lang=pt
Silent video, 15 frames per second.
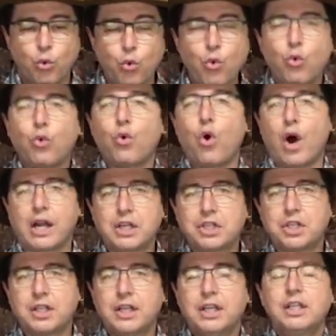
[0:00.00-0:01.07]
o
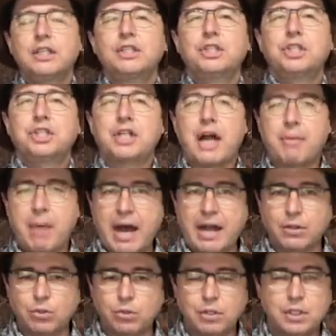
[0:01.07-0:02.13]
corte
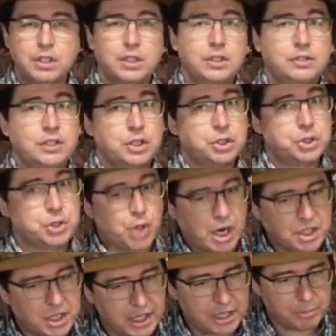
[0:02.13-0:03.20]
chamado de
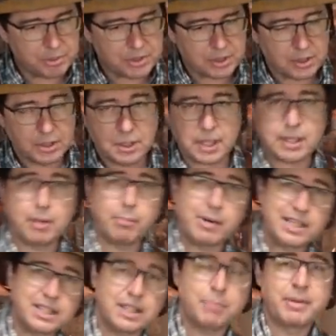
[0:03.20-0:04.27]
short ribs. Nada
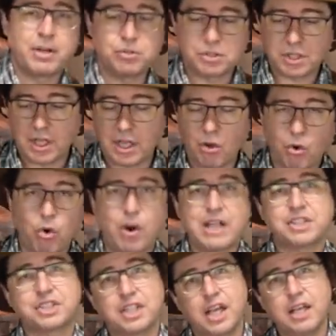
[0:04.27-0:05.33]
mais, nada menos que o
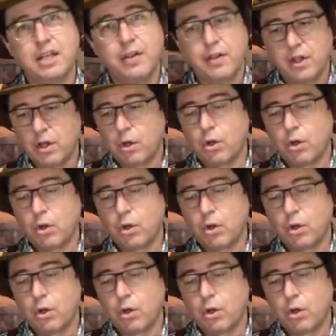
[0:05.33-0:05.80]
acém